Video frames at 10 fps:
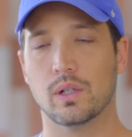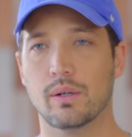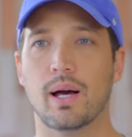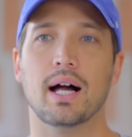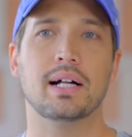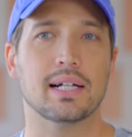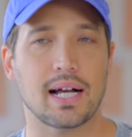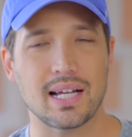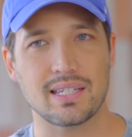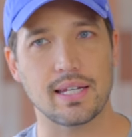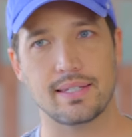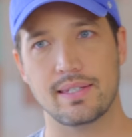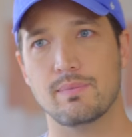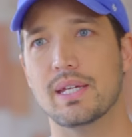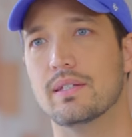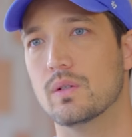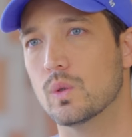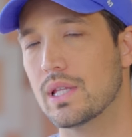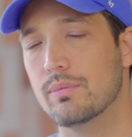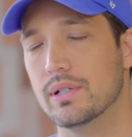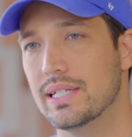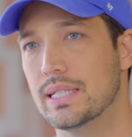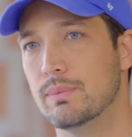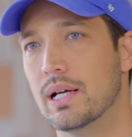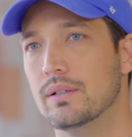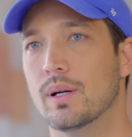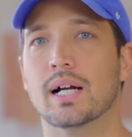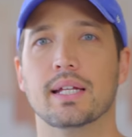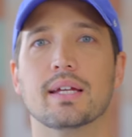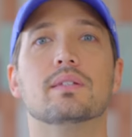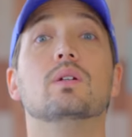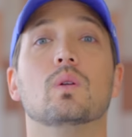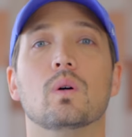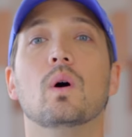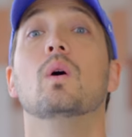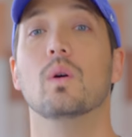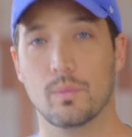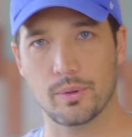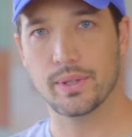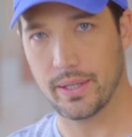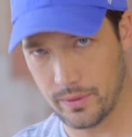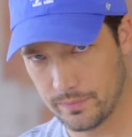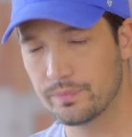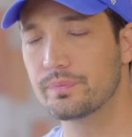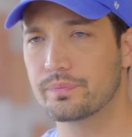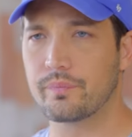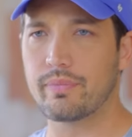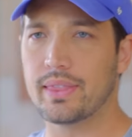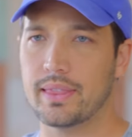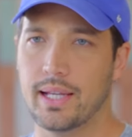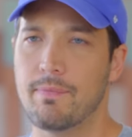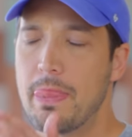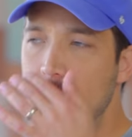これは歌詞で説明すると多分一番分かりやすいと思うんだよ。ね、